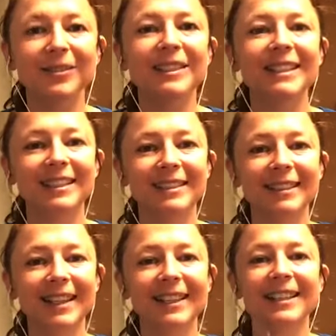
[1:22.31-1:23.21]
dich in
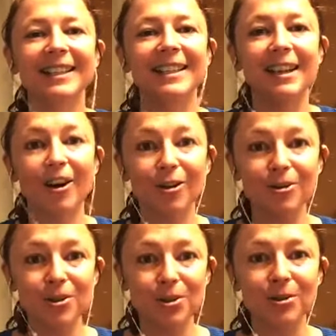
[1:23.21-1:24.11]
deine Energie
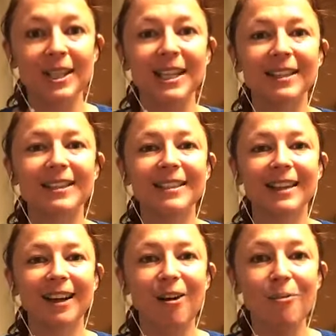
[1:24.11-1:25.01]
auszudehnen,
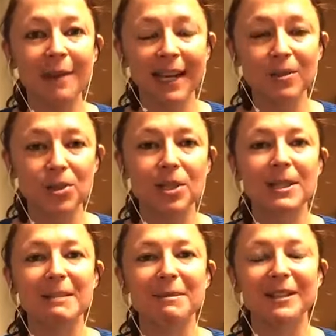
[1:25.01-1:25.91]
dir Raum
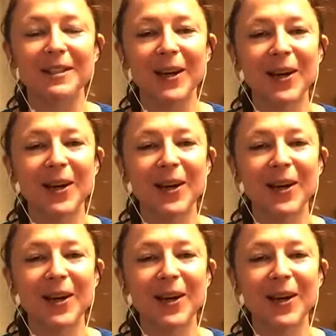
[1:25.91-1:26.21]
einzunehmen.